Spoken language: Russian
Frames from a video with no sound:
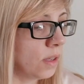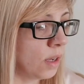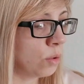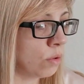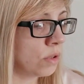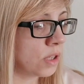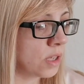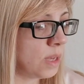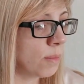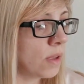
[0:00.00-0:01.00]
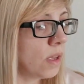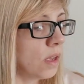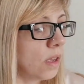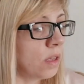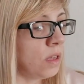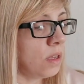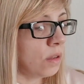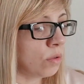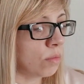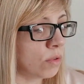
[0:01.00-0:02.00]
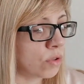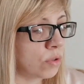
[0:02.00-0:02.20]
готовиться к ним. И думаю,